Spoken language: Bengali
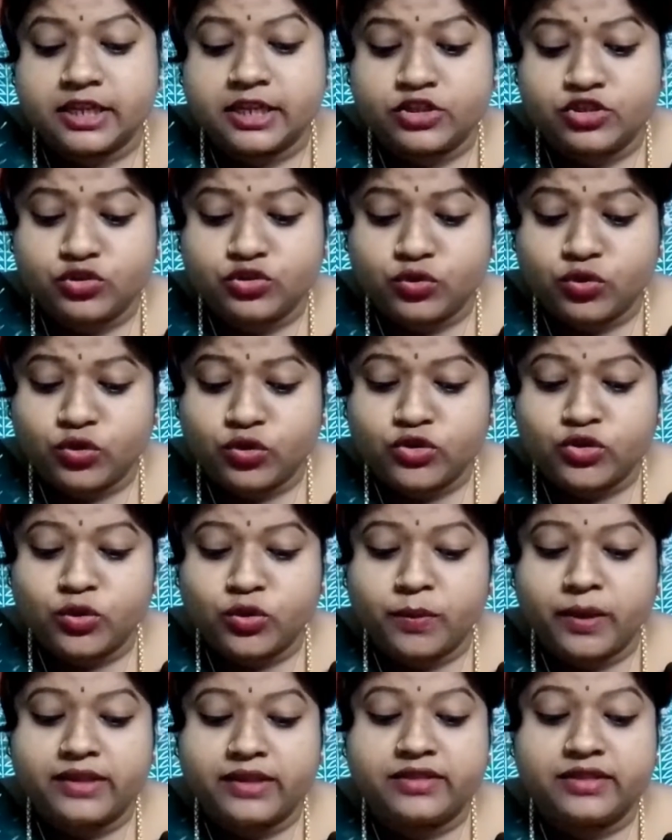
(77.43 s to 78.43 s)
যে চোখ
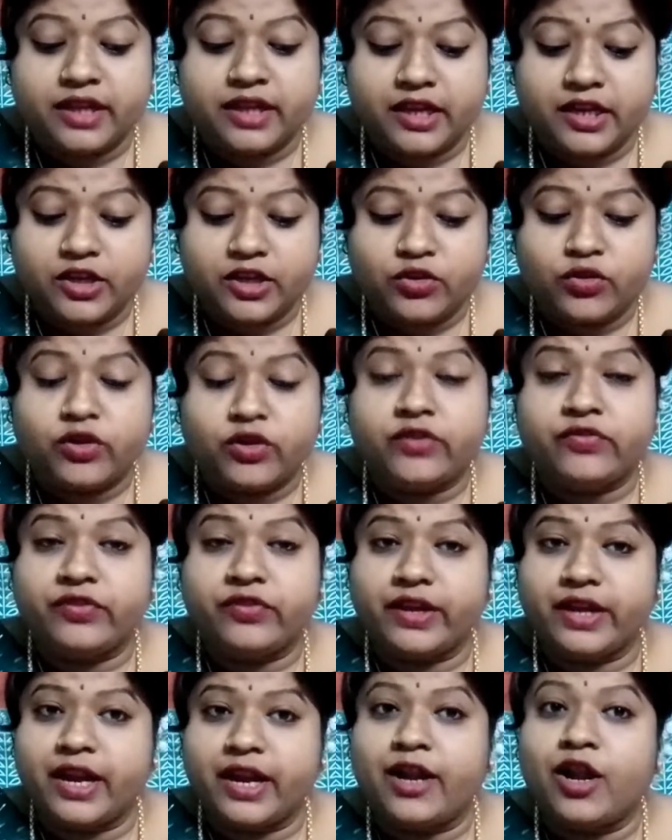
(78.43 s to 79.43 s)
তোমার দেরি করে
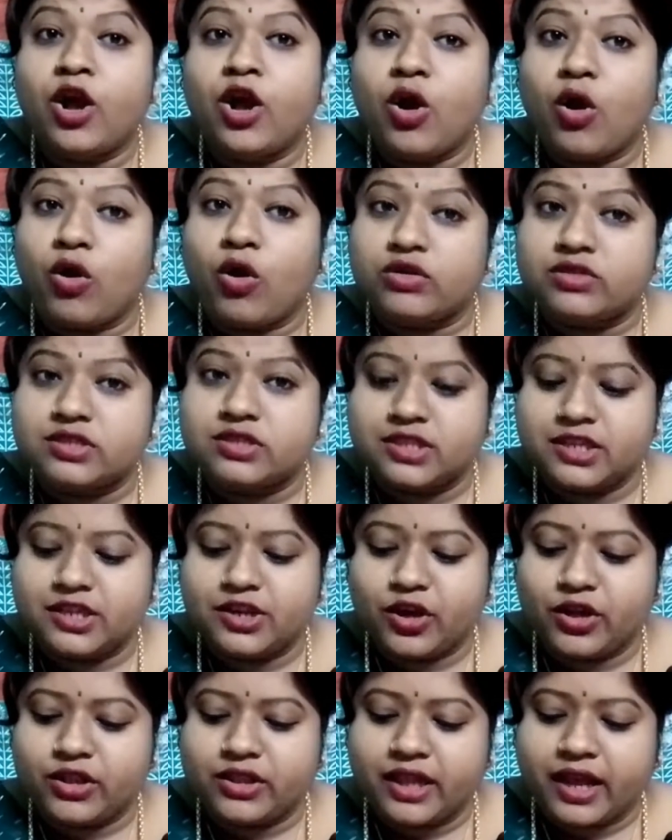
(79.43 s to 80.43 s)
ফেরার
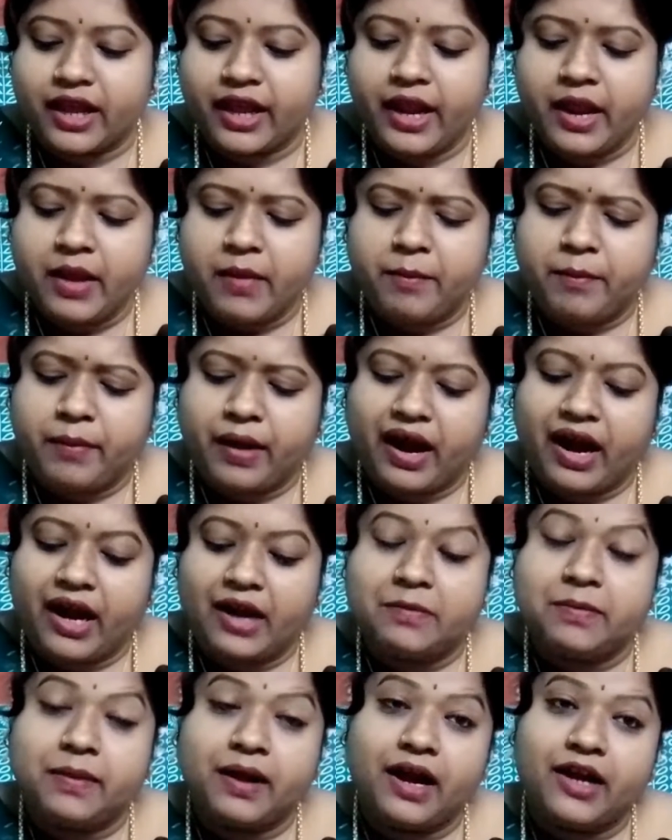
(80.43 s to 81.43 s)
অস্থিরতায়
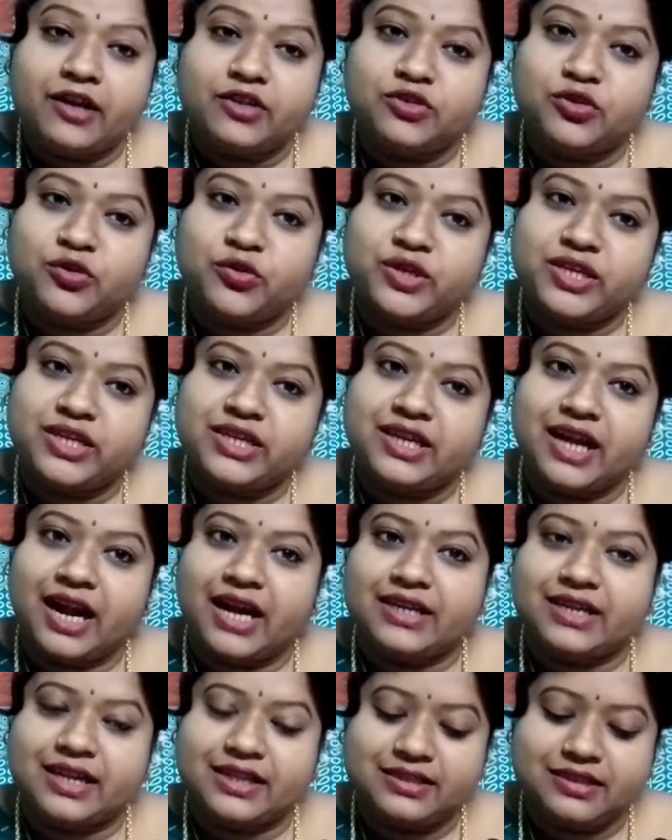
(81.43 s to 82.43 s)
বারবার ঘড়ির
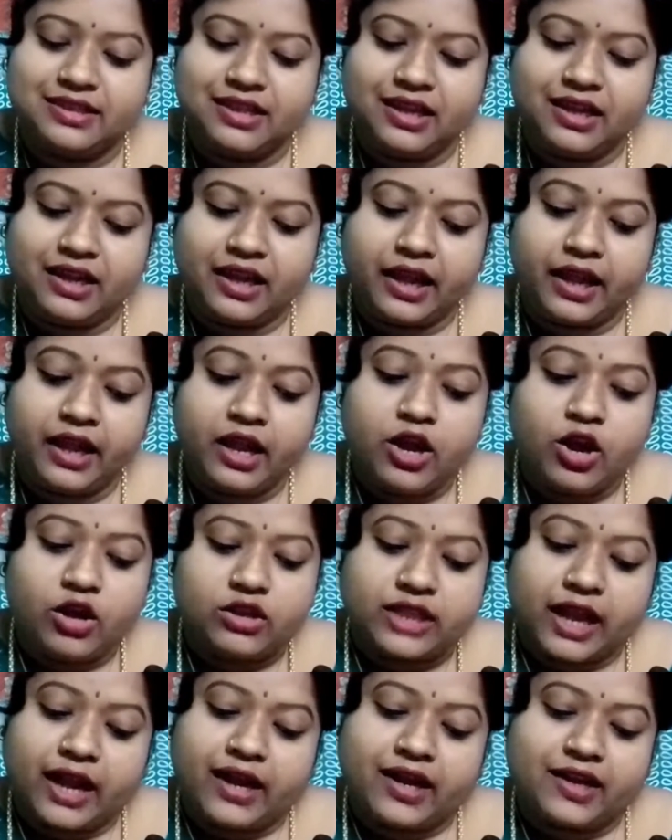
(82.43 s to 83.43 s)
কাঁটার দিকে
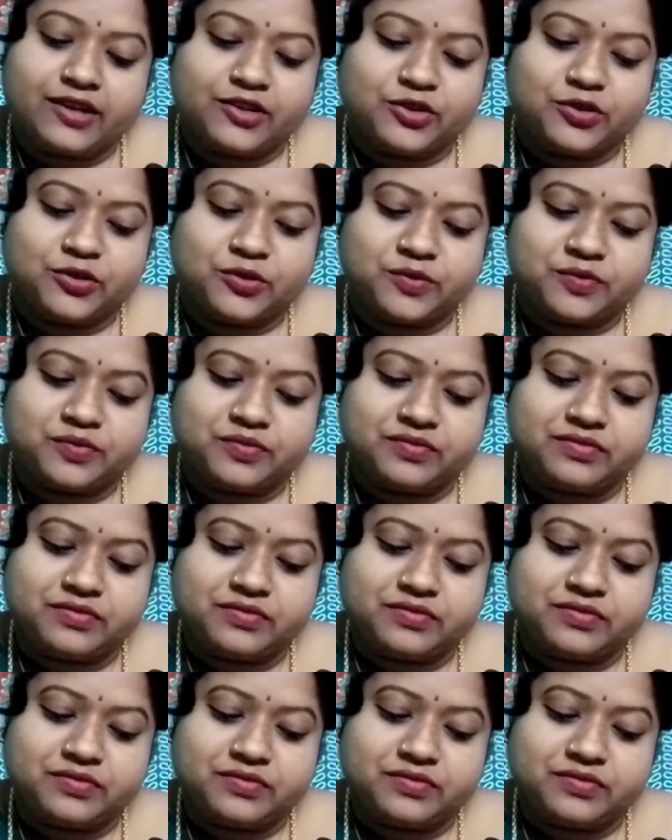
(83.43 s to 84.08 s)
তাকাতো